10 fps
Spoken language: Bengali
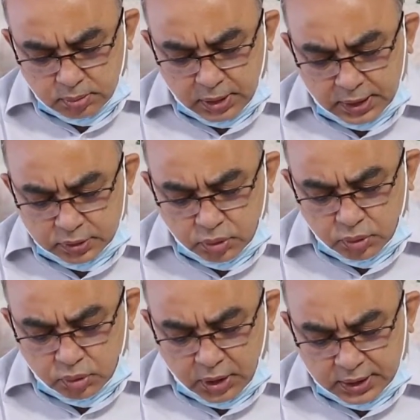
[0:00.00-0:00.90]
বা
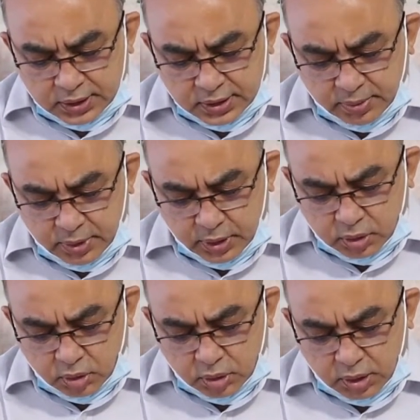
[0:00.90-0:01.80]
দ্রুত হাঁটতে যাবেন
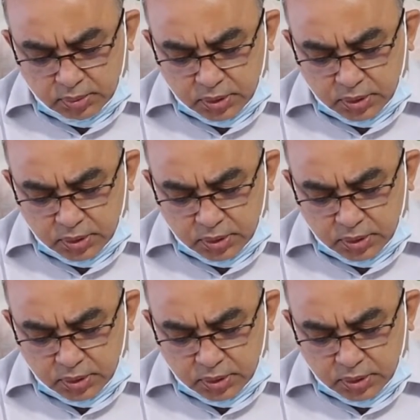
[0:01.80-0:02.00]
তখনই